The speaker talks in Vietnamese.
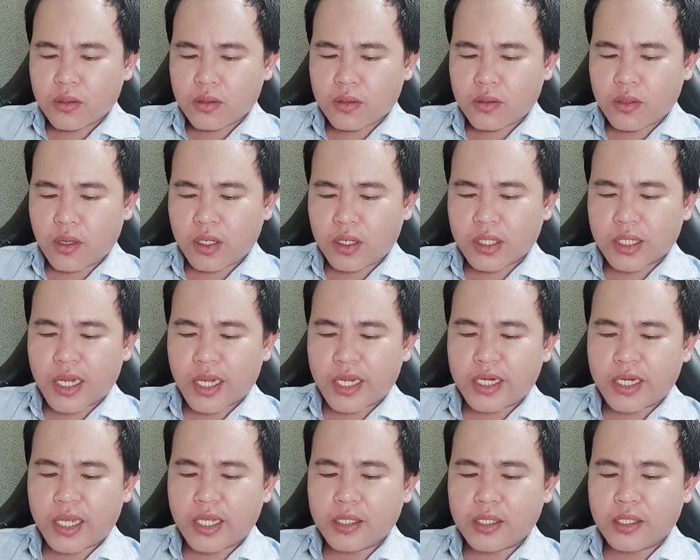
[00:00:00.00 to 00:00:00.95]
rồi
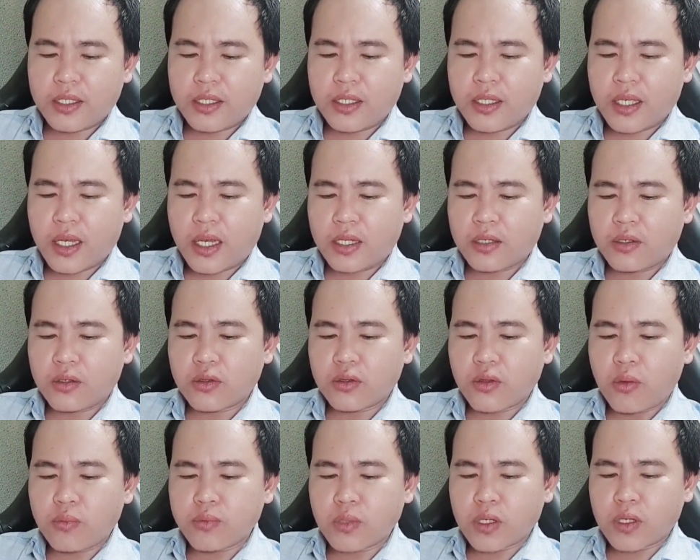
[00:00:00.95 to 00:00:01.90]
ngày này thì ờ, nó
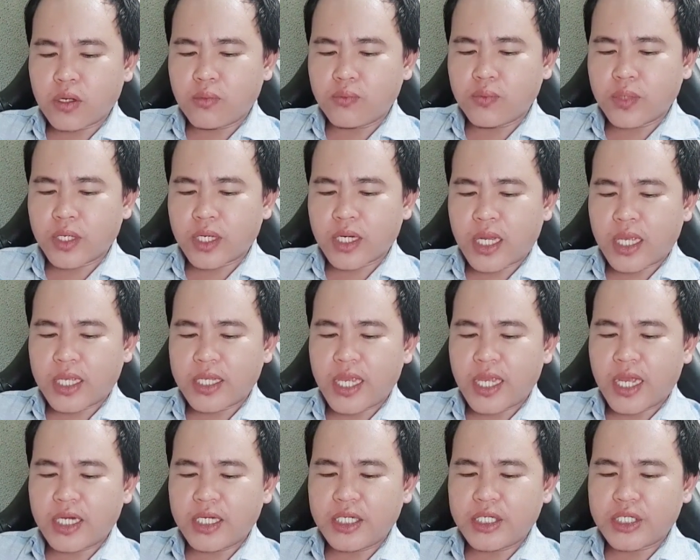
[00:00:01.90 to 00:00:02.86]
tốt cho công việc là
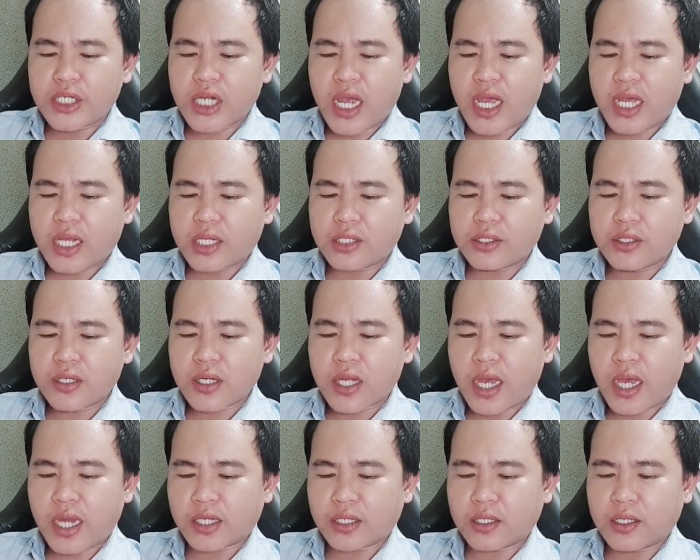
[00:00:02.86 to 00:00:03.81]
gia đi xa, xuất
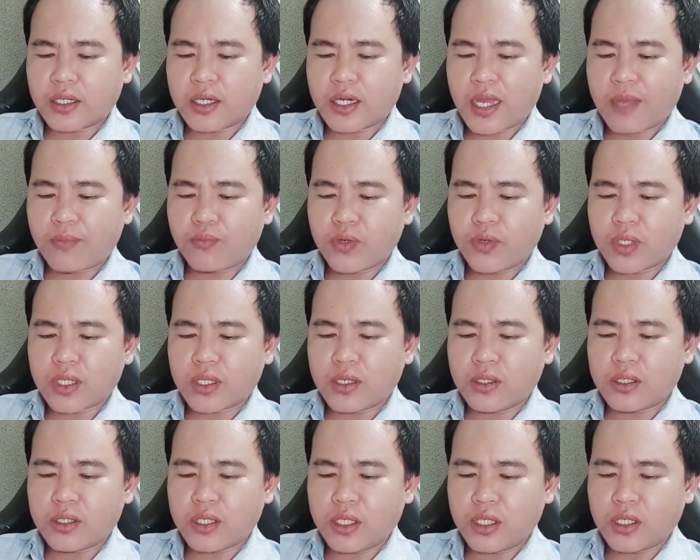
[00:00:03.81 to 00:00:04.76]
hành, làm việc
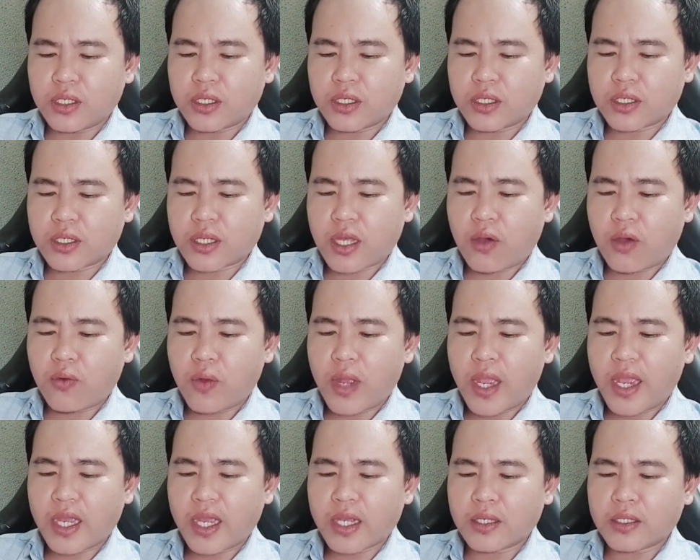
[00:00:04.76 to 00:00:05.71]
từ thiện, cầu
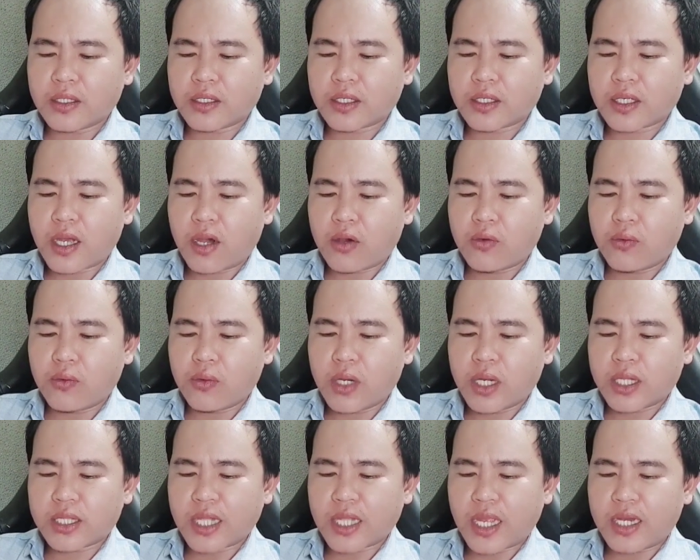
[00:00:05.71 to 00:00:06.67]
an, cầu
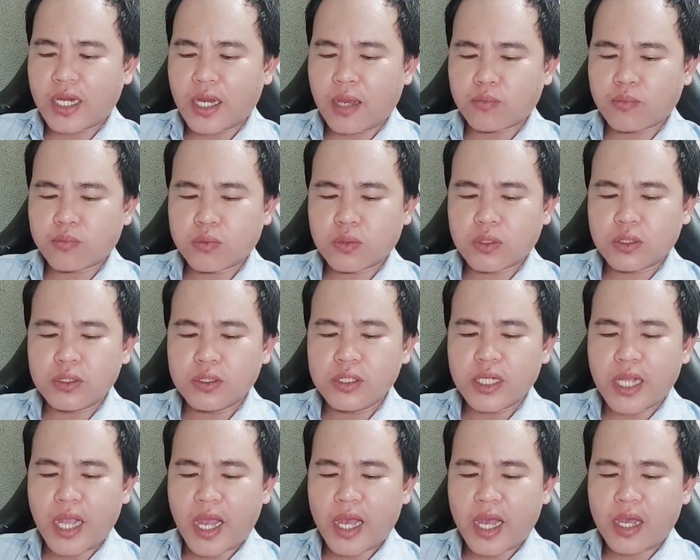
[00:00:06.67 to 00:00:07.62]
ờ, tài lộc,
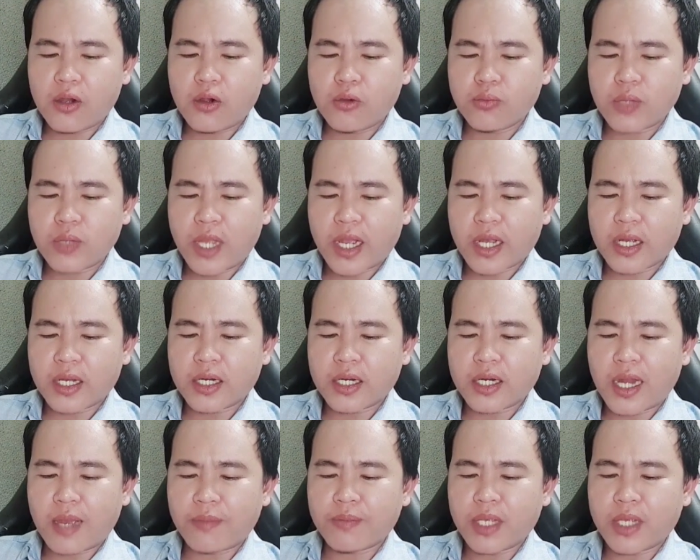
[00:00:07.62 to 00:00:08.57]
cưới gả hôn nhân,
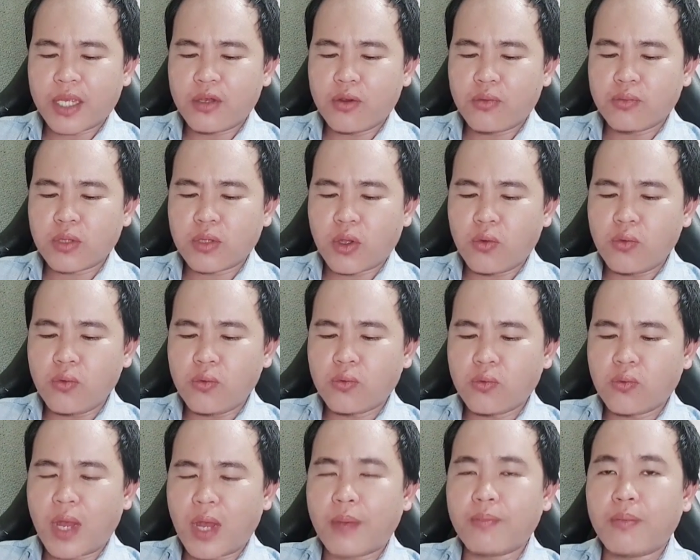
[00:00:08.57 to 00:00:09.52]
làm giấy hôn
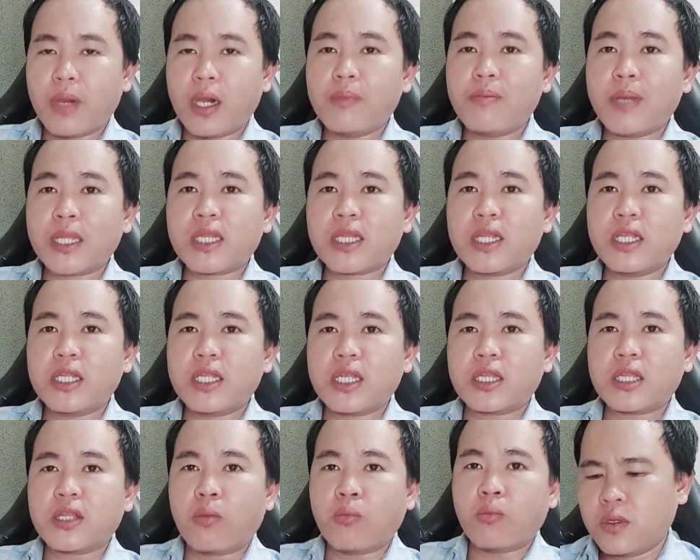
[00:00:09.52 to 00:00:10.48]
thú và mở bát ti
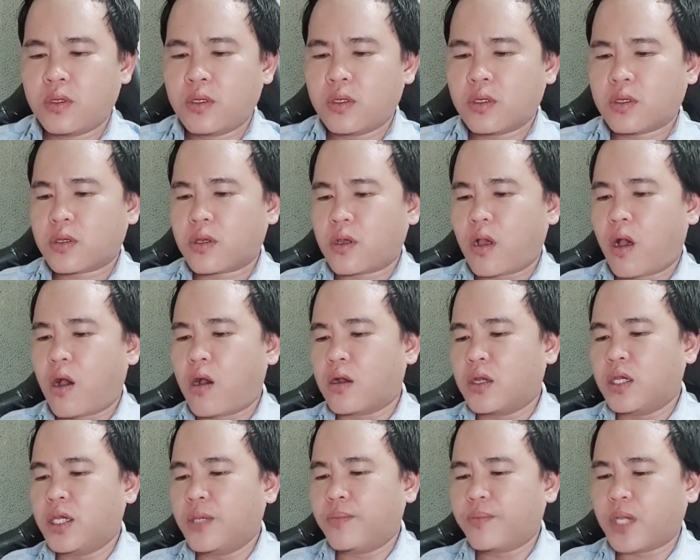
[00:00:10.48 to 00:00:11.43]
tiệc tùng.
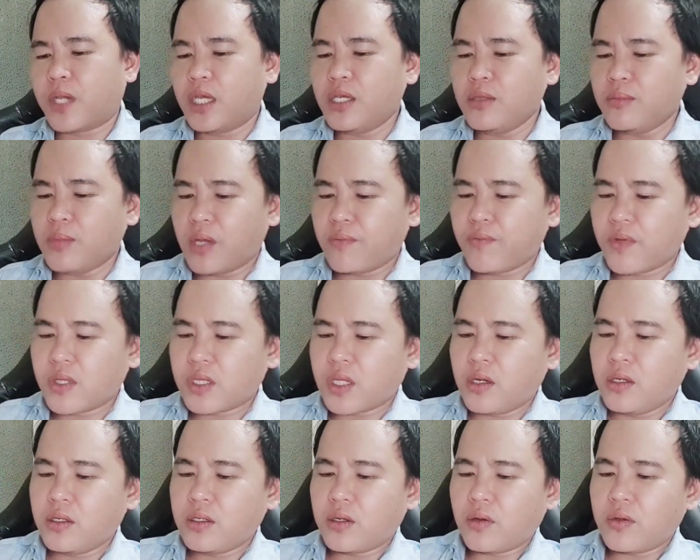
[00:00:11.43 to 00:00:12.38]
Còn hiệp kỷ biện
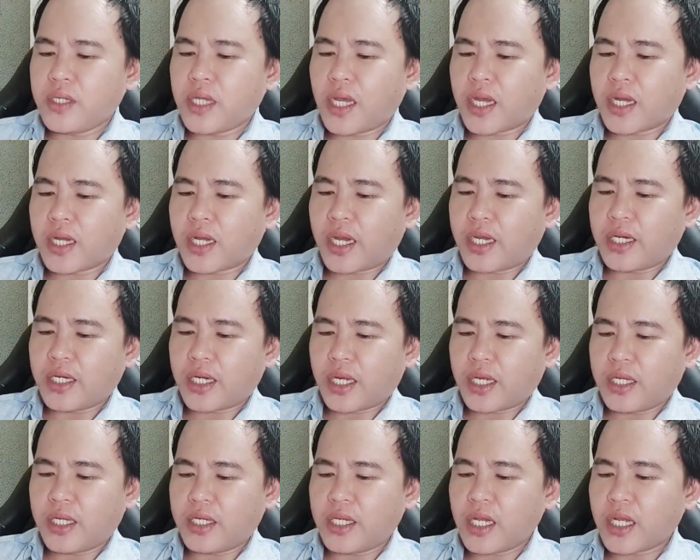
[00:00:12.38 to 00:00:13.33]
thư nói rằng ngày
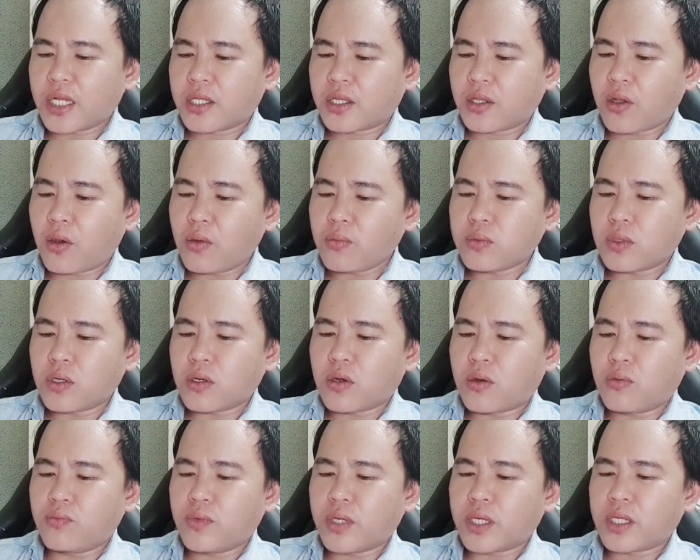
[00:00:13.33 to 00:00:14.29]
này rất tốt cho
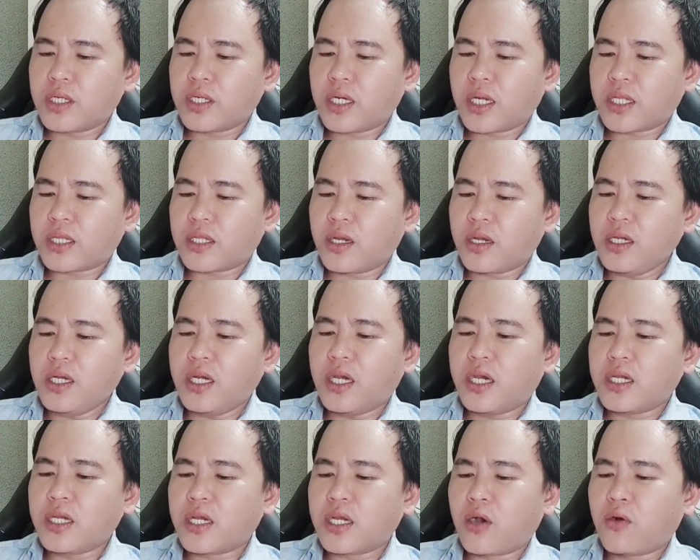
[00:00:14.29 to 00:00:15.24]
công việc như là tới
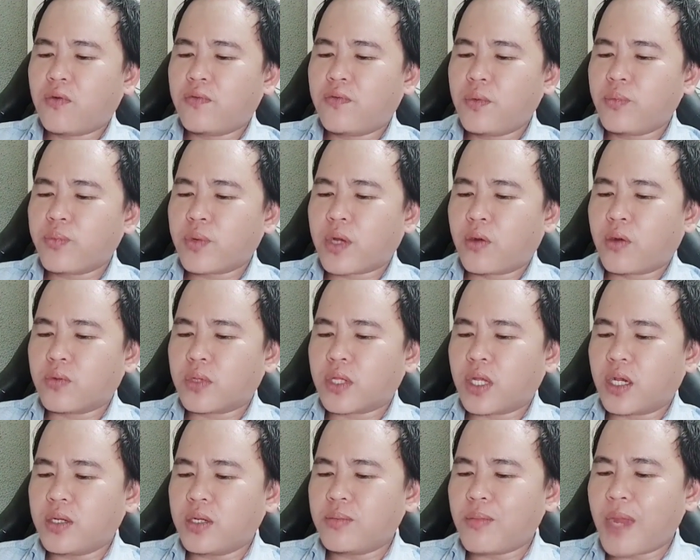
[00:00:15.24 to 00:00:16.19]
lễ cầu phúc cầu
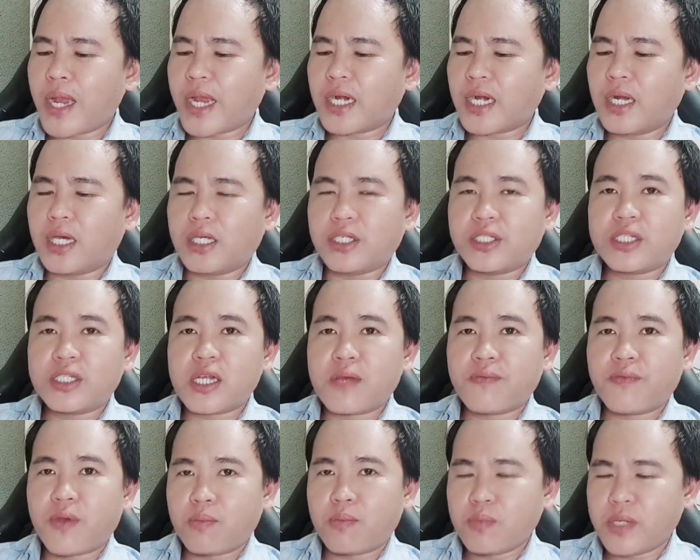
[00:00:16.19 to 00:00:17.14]
tự ban lệnh
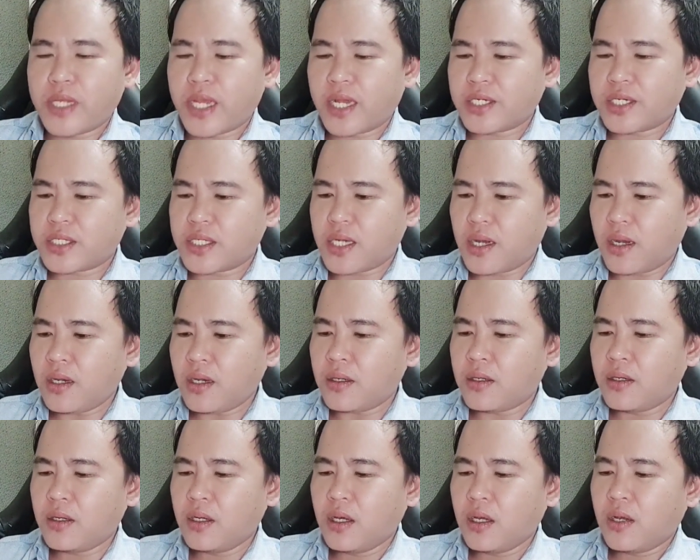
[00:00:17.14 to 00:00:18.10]
sắc phong văn sớ
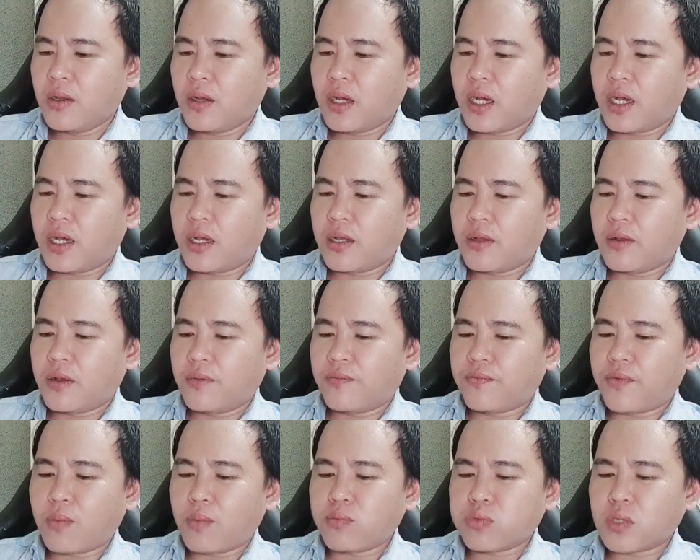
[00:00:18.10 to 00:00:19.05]
ờ,
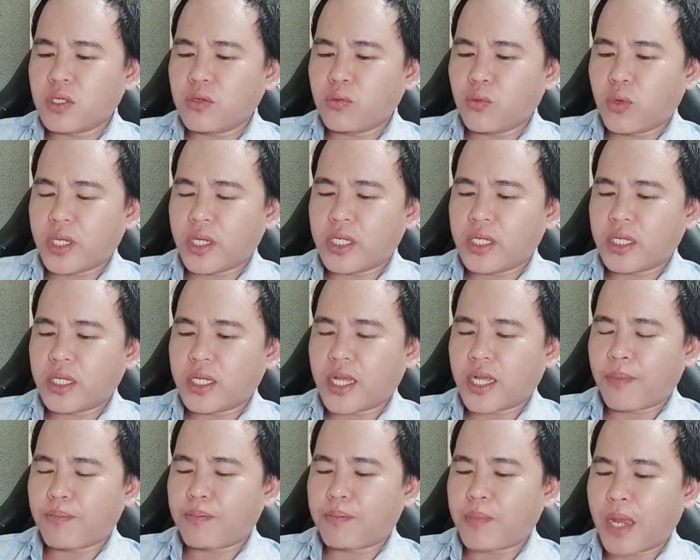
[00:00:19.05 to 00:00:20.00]
phong tước quỵ
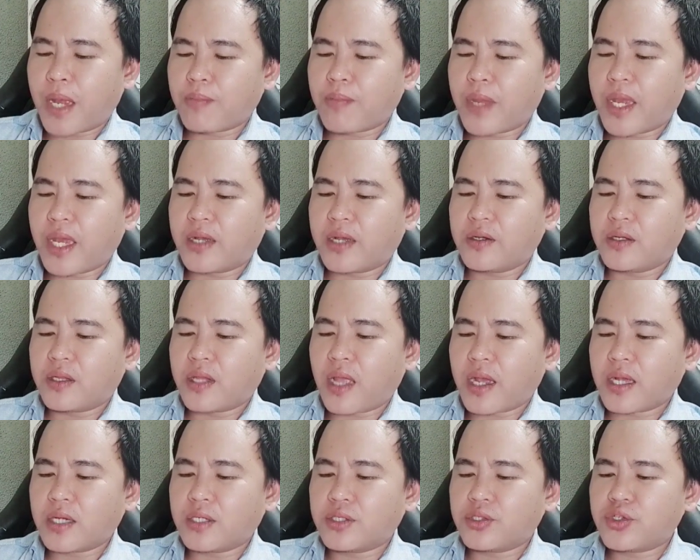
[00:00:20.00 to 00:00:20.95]
gặp bạn bè người
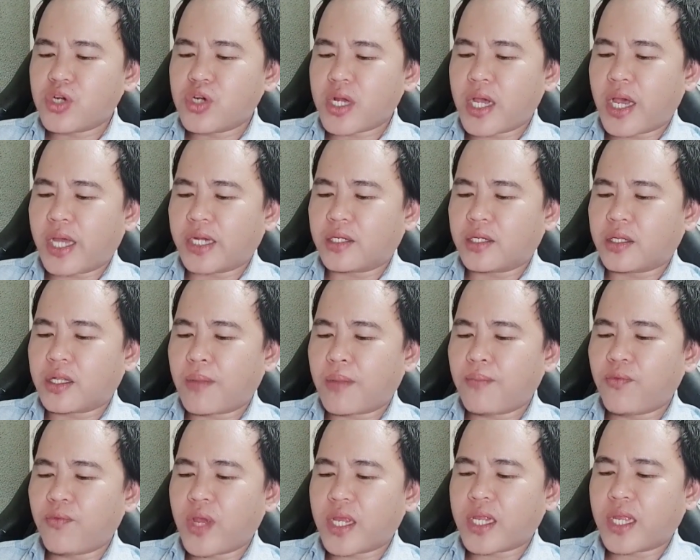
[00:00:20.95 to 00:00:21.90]
thân xuất hành
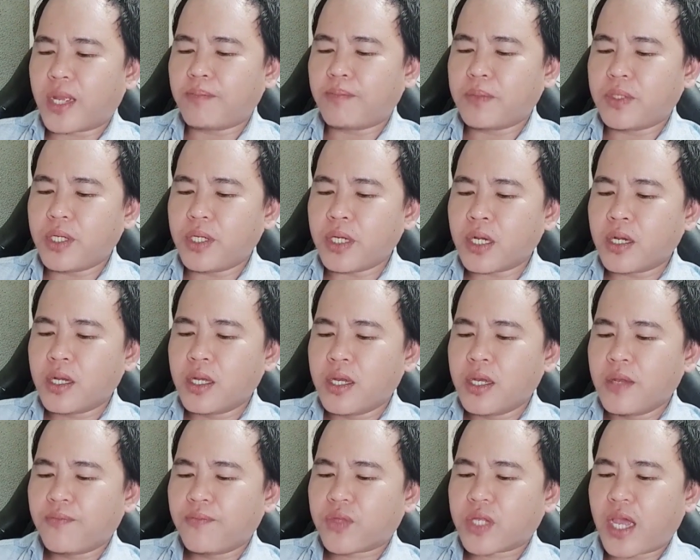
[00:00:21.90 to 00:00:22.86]
thăm quan nhận chức
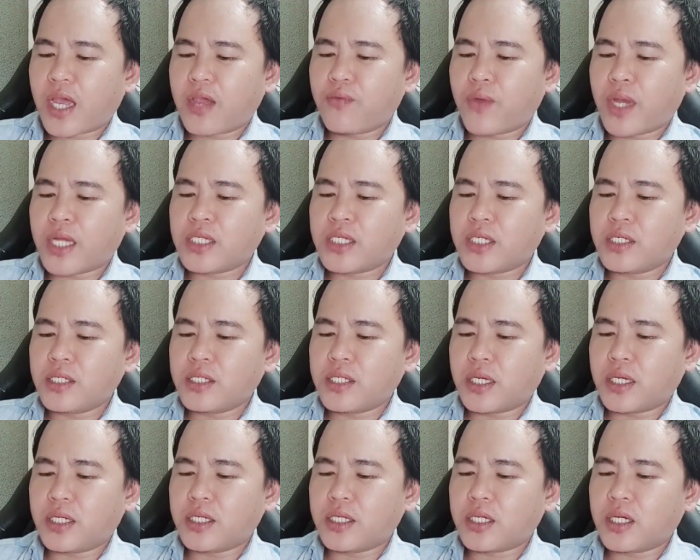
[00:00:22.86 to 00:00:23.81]
cai quản chính
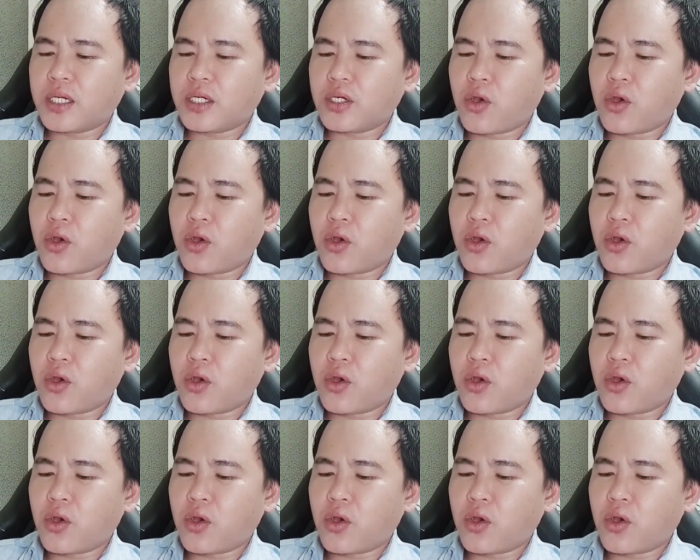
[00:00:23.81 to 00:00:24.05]
trị kết